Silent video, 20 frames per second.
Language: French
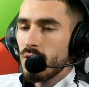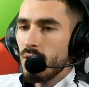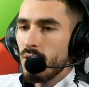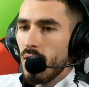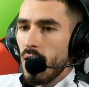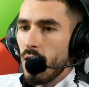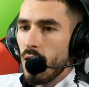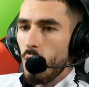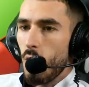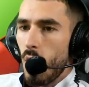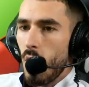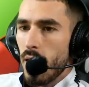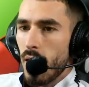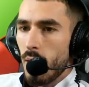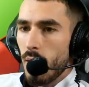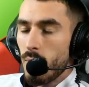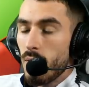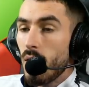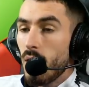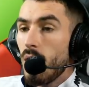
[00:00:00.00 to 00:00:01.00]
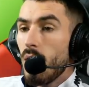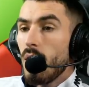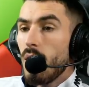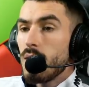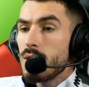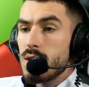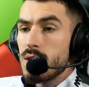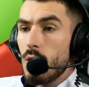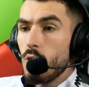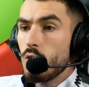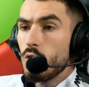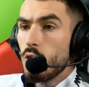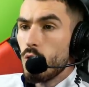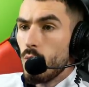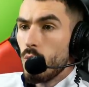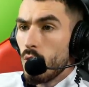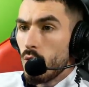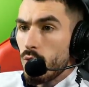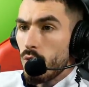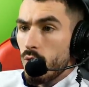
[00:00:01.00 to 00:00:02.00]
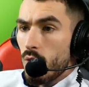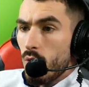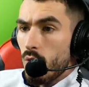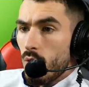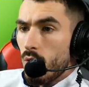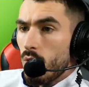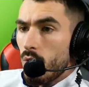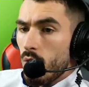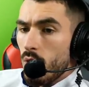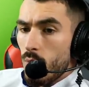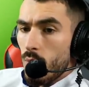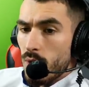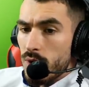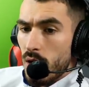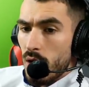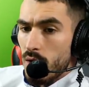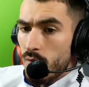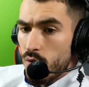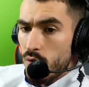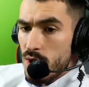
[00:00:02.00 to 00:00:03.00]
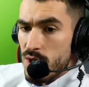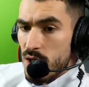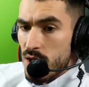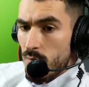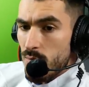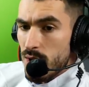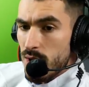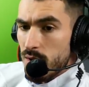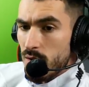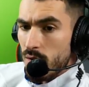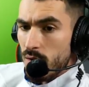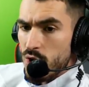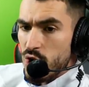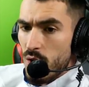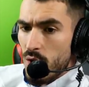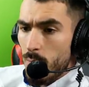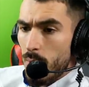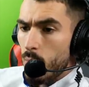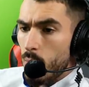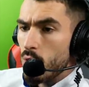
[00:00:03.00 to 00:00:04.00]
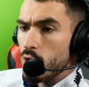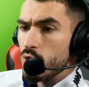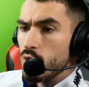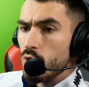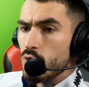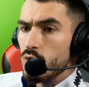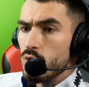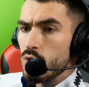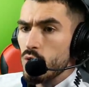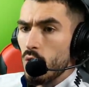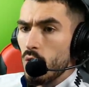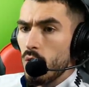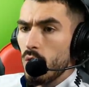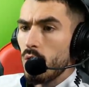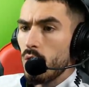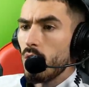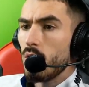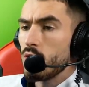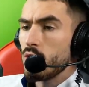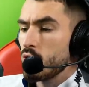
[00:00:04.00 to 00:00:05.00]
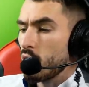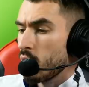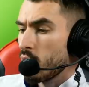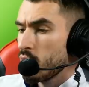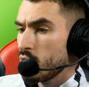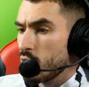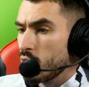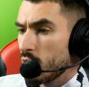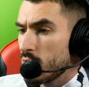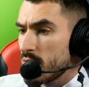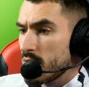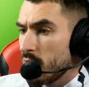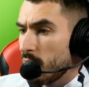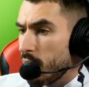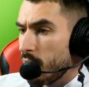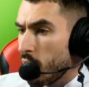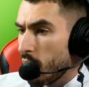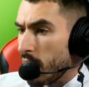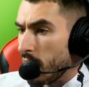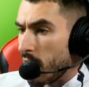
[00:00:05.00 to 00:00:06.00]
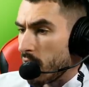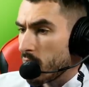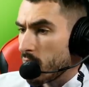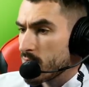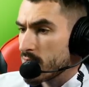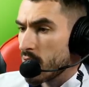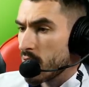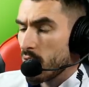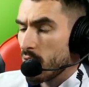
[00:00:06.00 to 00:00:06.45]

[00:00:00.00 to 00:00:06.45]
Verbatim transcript: Incroyable. Salut tout le monde. Comment allez-vous les amis euh, Je sais même pas pourquoi je suis euh, sur, une, scène fond vert comme ça.